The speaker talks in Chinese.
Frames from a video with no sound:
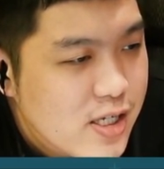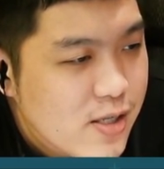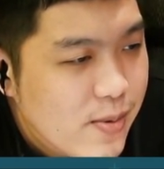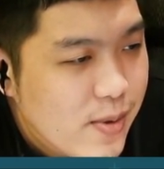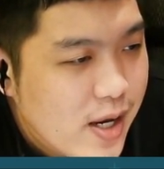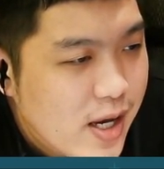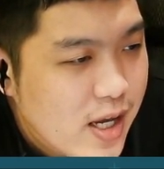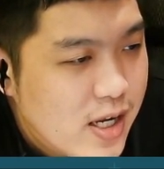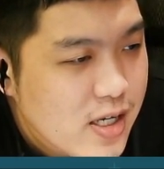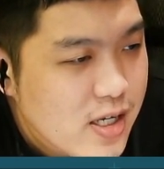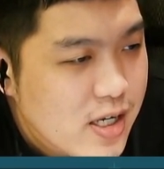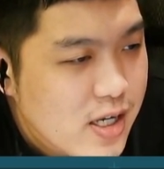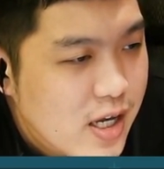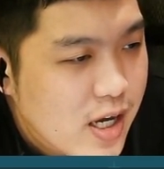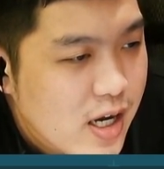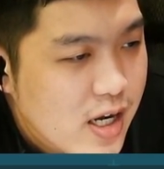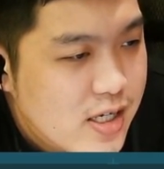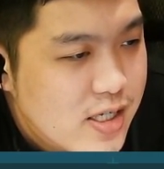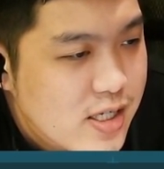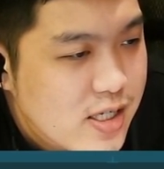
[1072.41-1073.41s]
七趴的
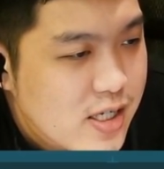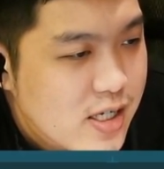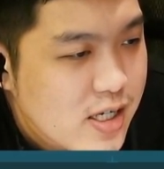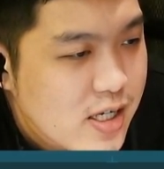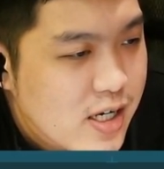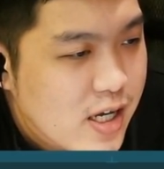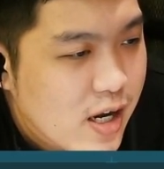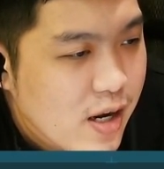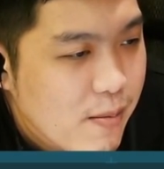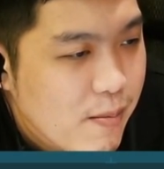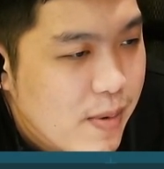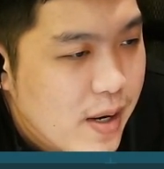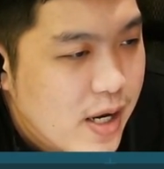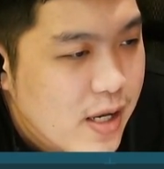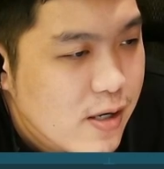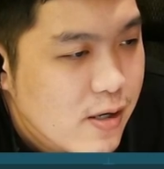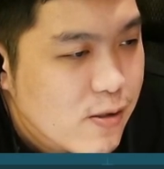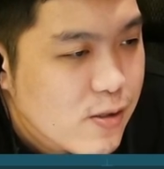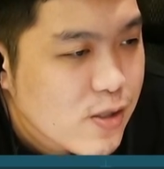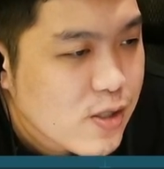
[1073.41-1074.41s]
阳性两百
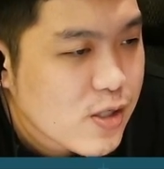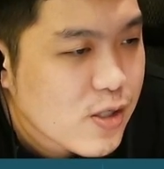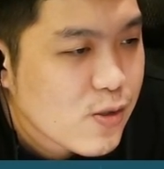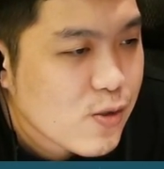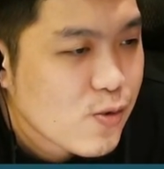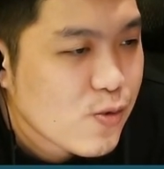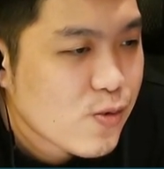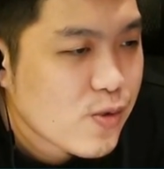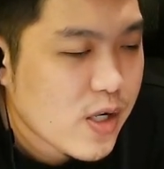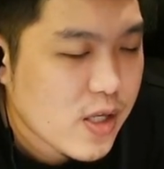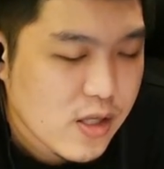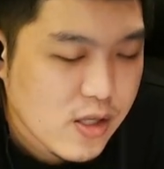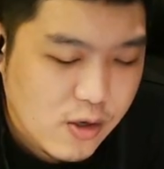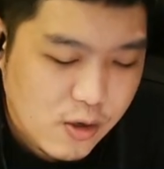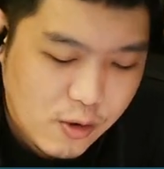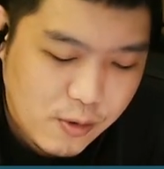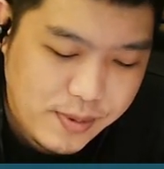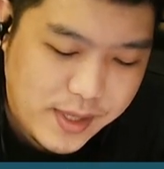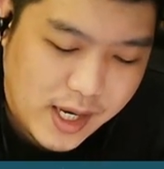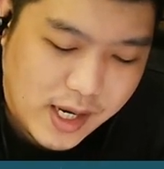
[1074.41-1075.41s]
六十五人
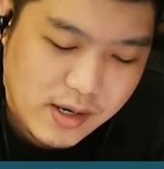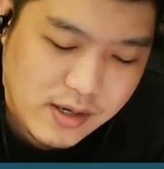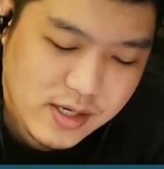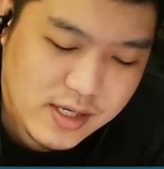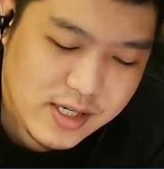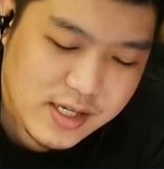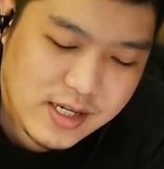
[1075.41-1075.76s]
投票，